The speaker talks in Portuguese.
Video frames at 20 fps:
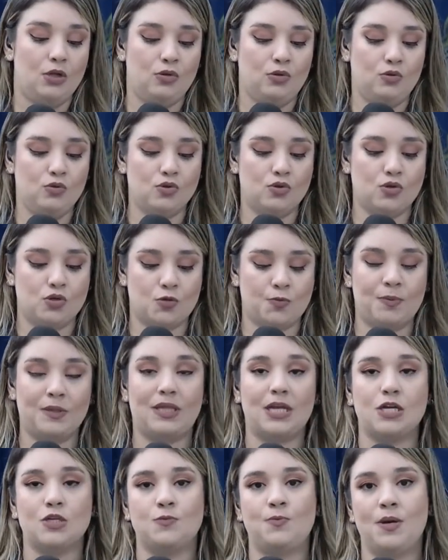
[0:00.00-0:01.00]
nos
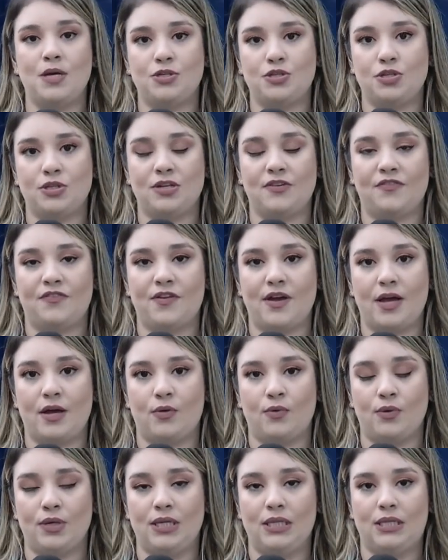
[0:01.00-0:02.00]
hospitais Betina
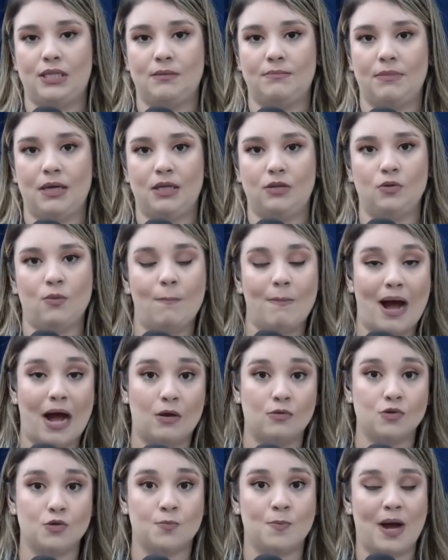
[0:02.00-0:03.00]
Ferro e também no
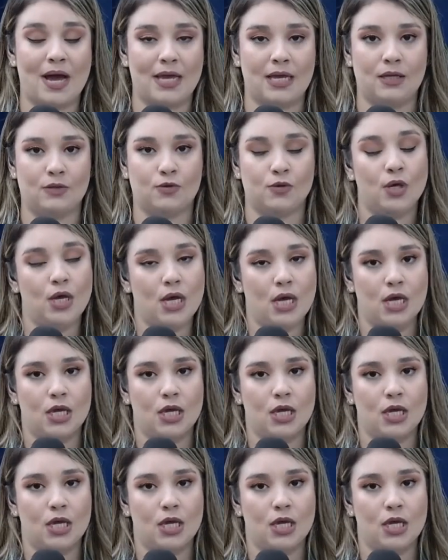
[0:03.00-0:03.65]
Barros Barreto,